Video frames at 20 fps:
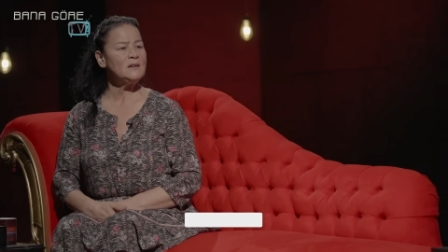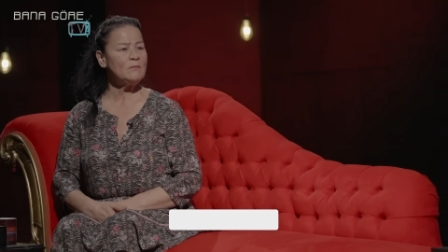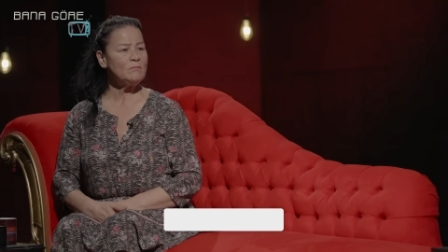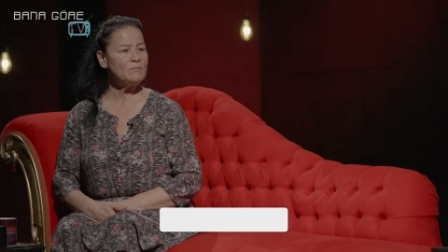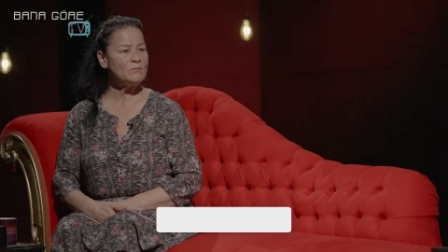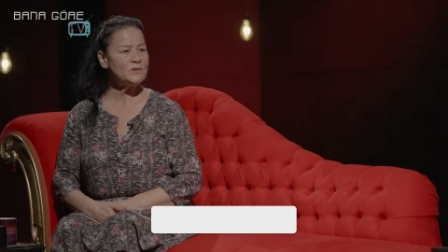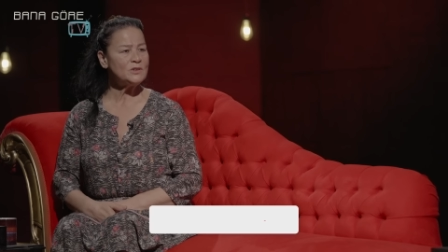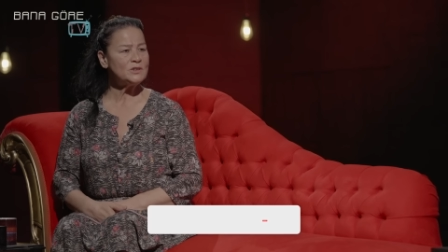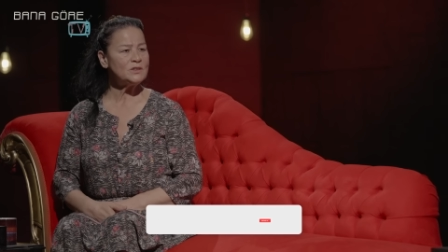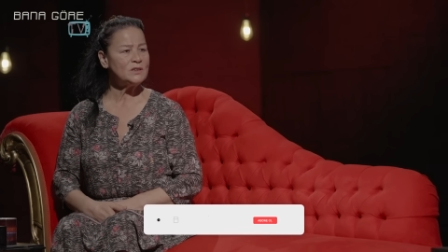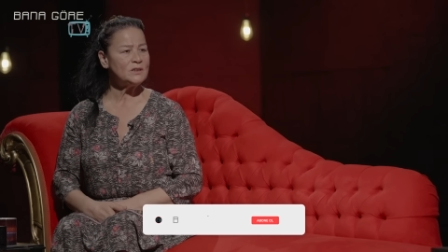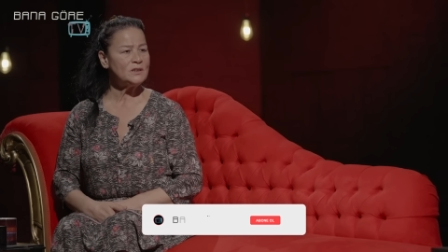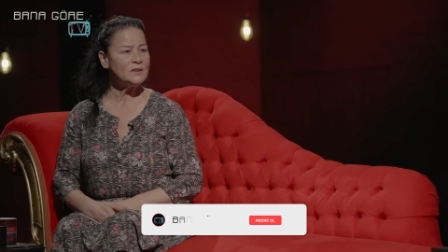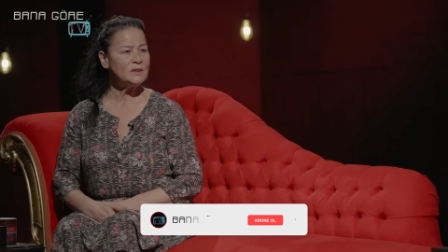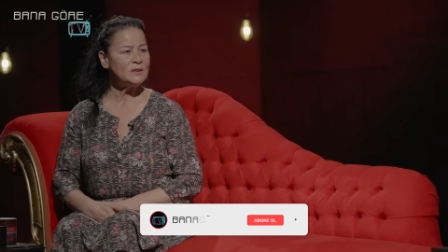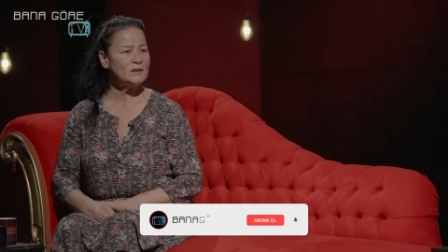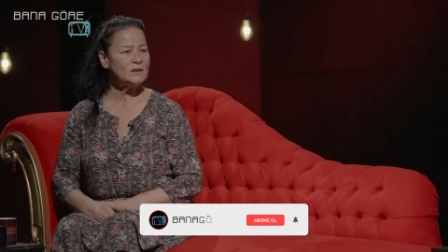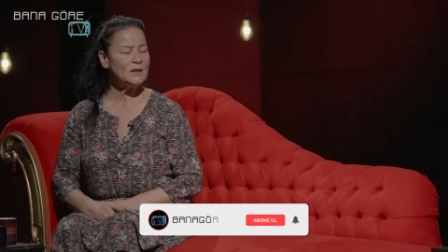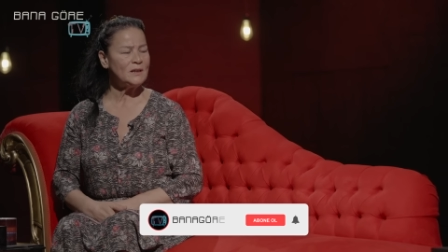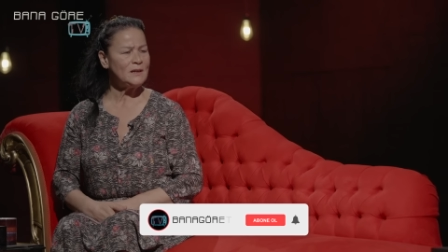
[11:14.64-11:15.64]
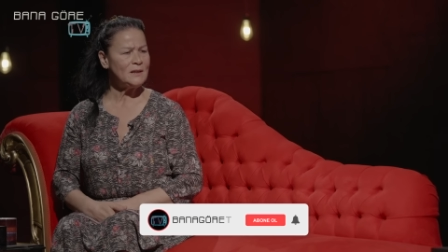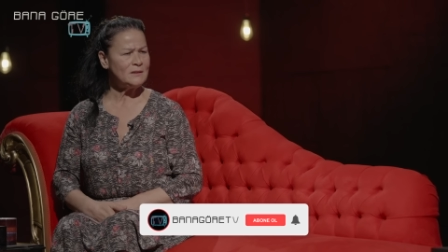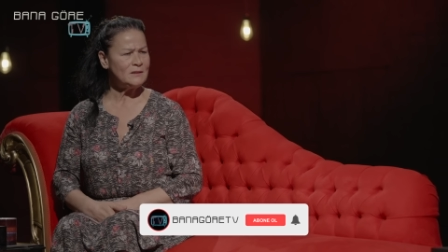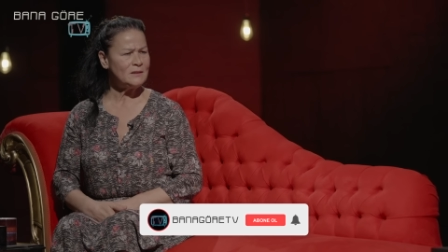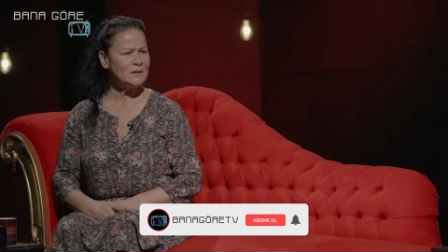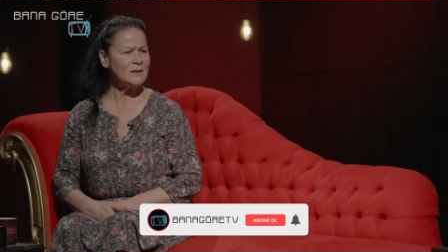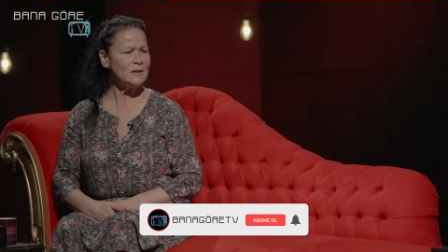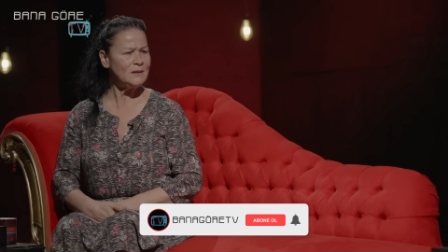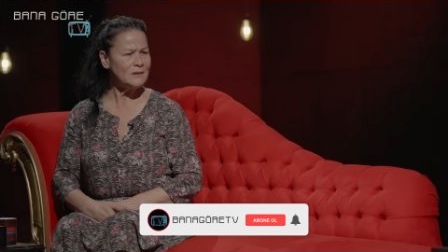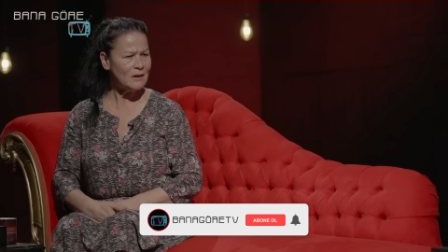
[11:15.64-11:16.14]
yapmış e,
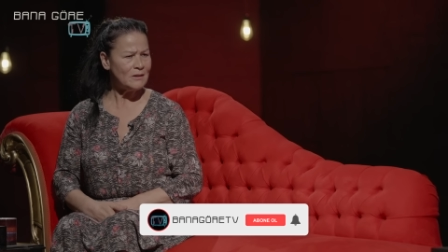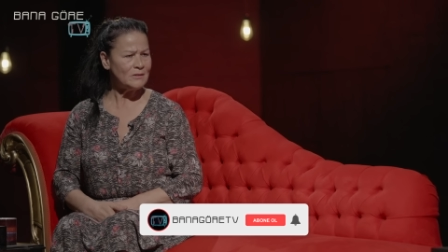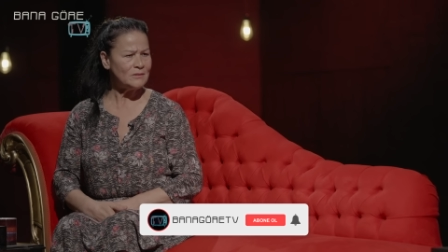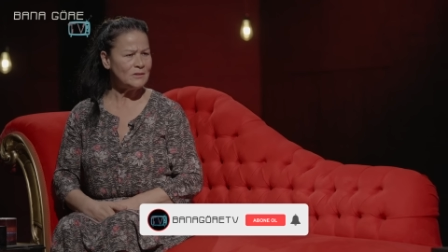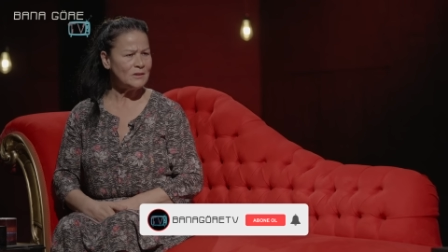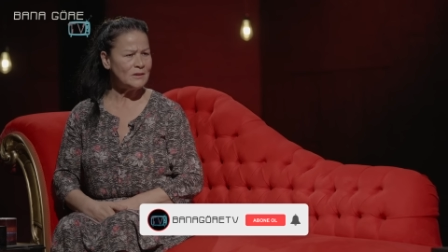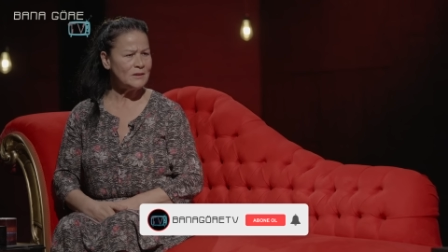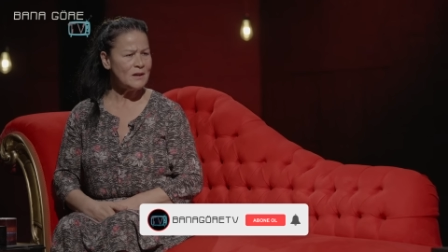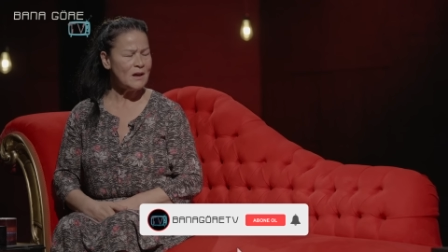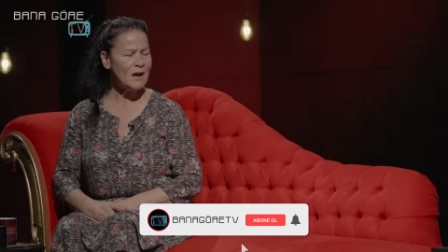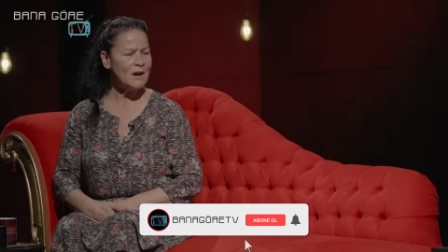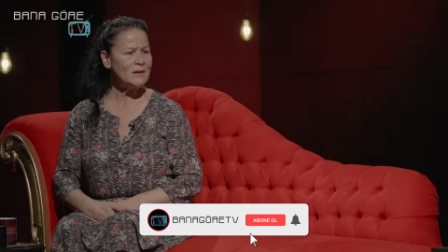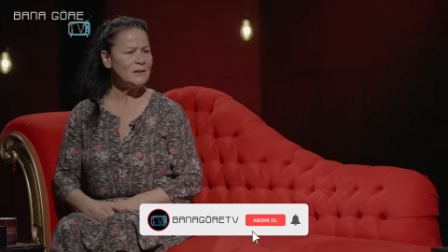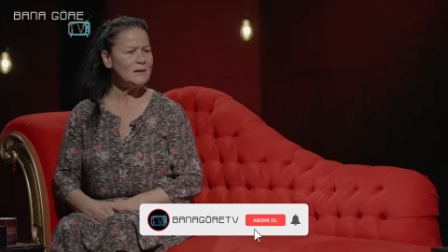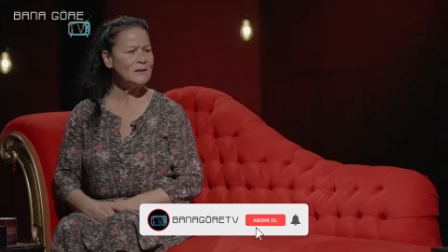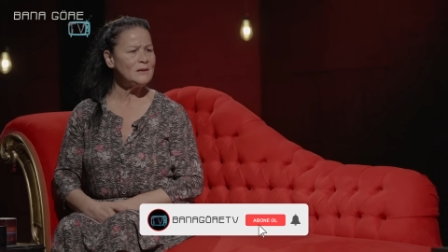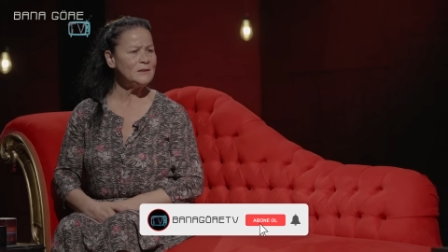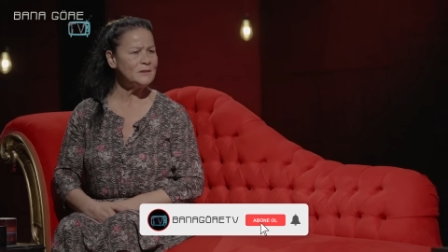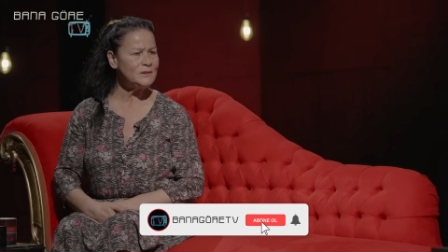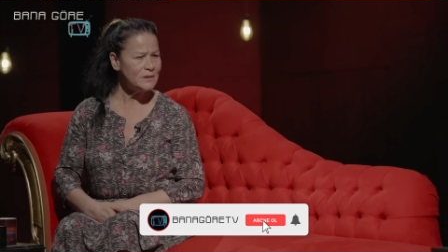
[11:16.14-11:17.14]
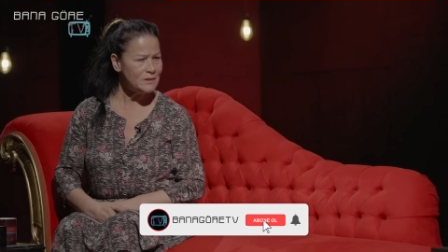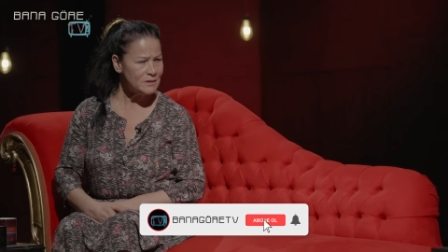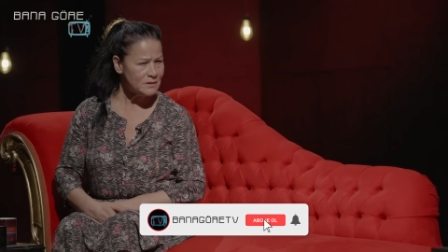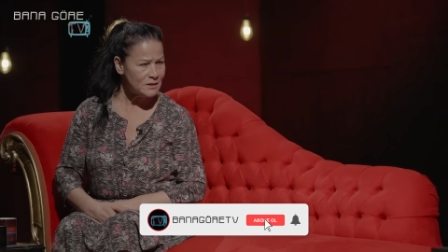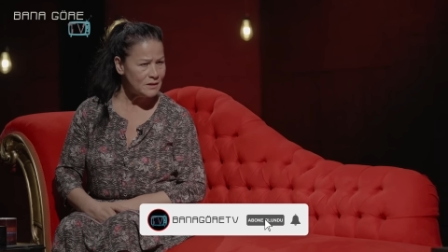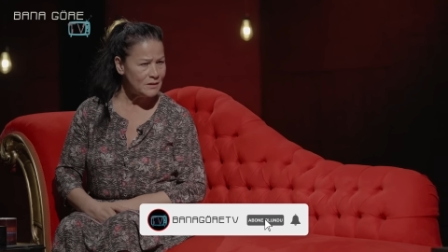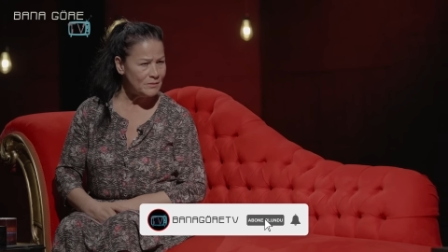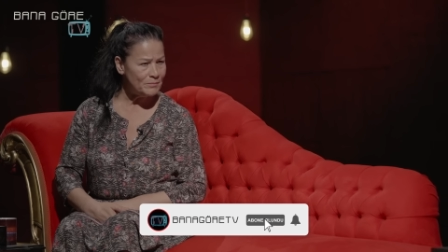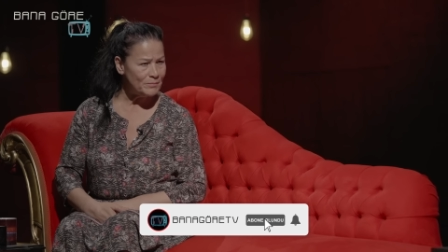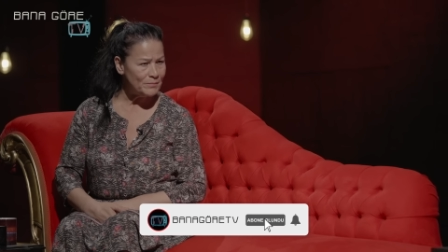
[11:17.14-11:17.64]
gelen delikanlılara aileleri
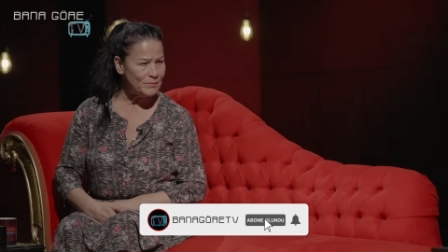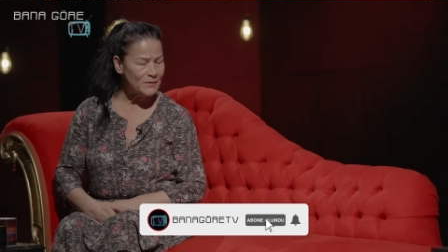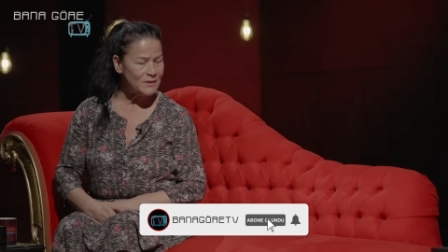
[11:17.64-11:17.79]
der ki